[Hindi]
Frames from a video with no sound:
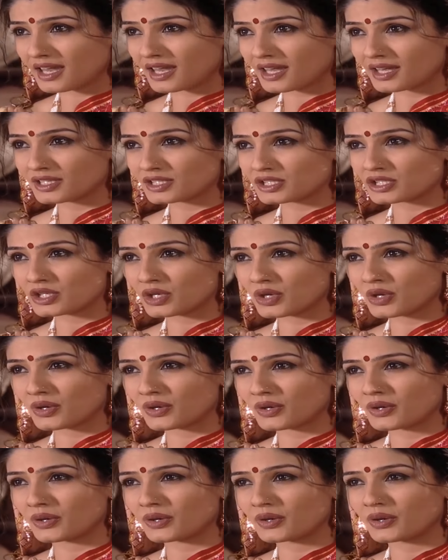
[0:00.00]
के लीड रोल को
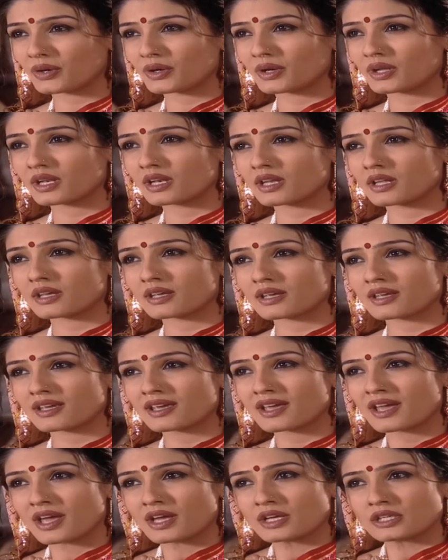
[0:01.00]
किया था
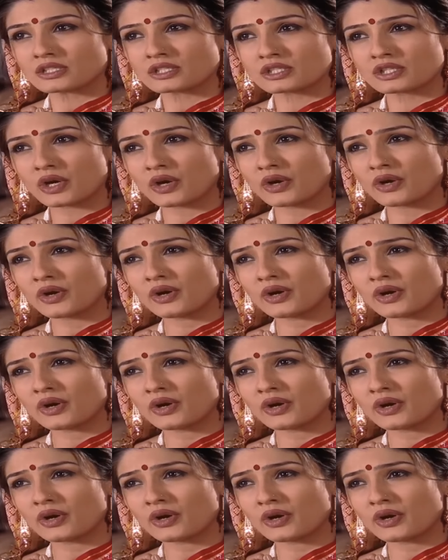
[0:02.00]
ये एक बंगाली